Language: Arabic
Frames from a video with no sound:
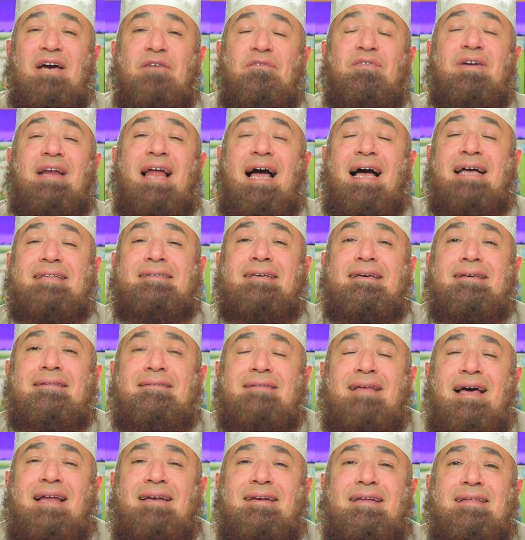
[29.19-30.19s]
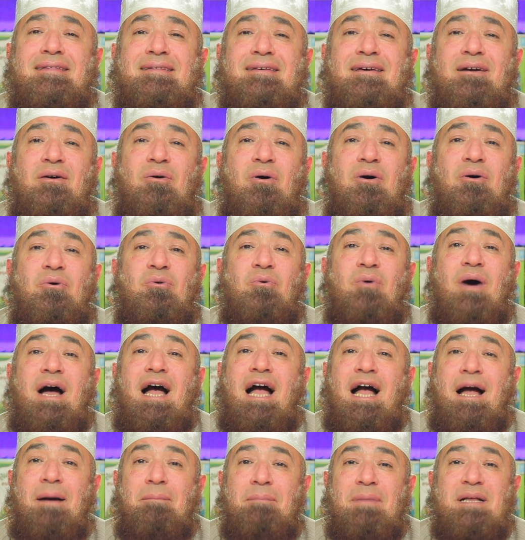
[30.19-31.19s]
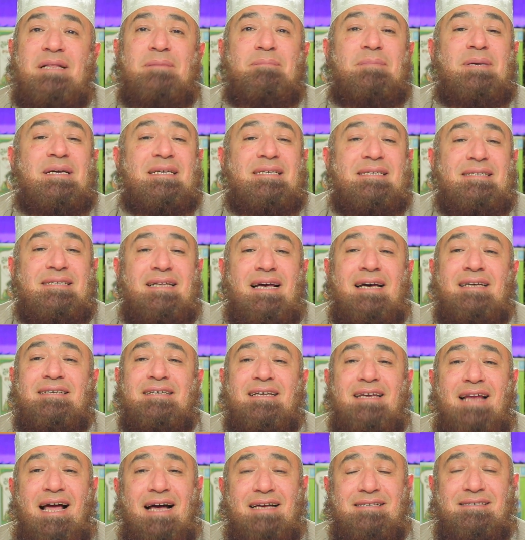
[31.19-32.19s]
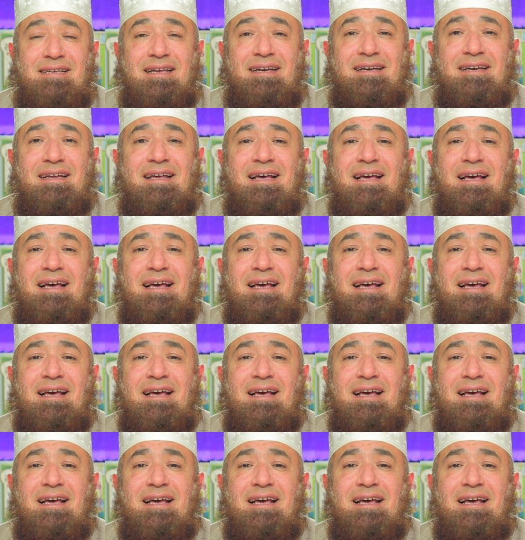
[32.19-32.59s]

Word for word: في الحديث الذي رواه أحمد بإسناد حسن